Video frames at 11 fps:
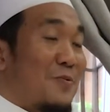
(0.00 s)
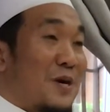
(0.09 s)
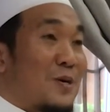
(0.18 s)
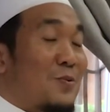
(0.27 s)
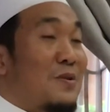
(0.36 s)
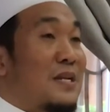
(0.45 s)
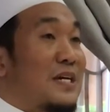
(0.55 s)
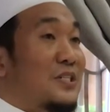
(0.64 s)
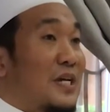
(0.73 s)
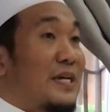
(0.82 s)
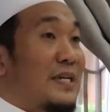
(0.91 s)
wa
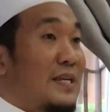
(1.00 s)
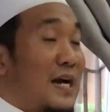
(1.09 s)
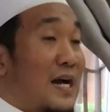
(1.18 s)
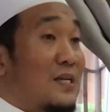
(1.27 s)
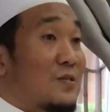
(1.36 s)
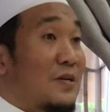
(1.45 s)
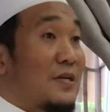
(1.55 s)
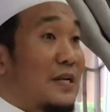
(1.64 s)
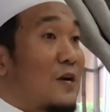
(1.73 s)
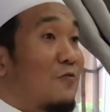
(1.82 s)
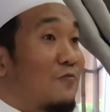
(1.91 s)
kulla syai'in
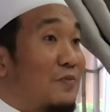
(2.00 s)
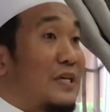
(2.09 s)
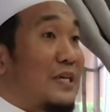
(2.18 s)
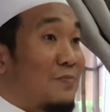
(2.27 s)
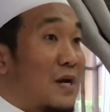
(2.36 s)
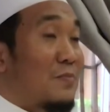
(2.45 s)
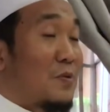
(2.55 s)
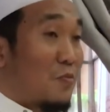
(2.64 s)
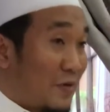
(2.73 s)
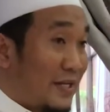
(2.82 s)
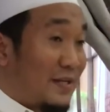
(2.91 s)
ahsaynahu fi
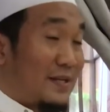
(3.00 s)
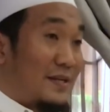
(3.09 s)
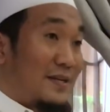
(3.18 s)
imami mubin."